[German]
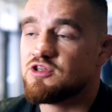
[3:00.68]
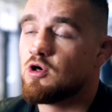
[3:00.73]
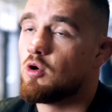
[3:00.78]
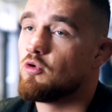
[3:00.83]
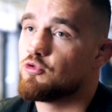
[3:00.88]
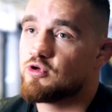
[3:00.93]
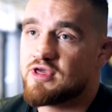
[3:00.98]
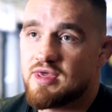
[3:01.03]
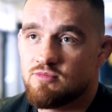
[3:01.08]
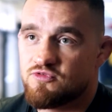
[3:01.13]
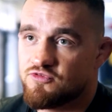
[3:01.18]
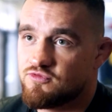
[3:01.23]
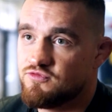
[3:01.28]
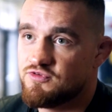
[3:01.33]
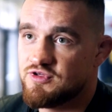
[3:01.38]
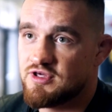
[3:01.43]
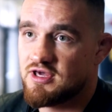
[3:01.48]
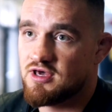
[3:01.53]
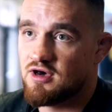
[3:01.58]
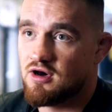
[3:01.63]
genauso kämpfen
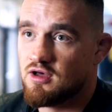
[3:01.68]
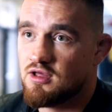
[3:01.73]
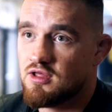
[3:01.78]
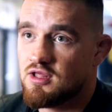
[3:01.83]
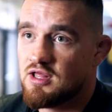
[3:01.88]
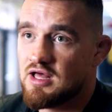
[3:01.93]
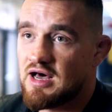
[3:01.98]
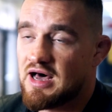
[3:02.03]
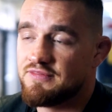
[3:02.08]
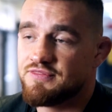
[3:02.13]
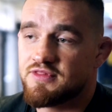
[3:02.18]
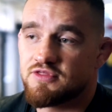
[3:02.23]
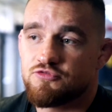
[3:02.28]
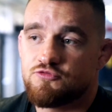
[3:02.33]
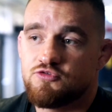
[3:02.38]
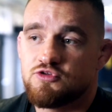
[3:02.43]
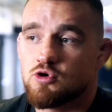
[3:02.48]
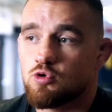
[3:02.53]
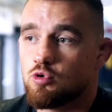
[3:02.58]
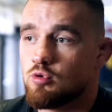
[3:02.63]
wie er. Anders
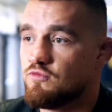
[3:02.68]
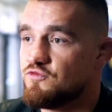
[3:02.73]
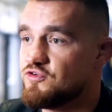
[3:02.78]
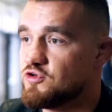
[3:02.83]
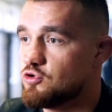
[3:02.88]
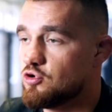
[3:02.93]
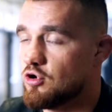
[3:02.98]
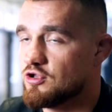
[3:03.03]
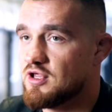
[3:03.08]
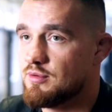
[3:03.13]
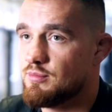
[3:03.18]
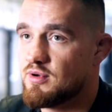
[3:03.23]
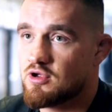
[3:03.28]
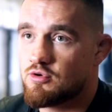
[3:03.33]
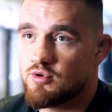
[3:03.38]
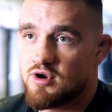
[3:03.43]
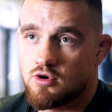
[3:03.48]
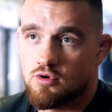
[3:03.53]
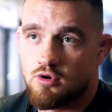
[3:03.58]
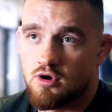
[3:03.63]
wiederum wie ein Conor
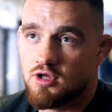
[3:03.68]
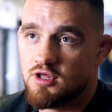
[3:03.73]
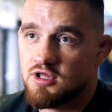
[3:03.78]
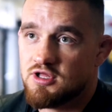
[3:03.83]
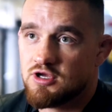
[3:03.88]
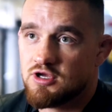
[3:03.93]
McGregor.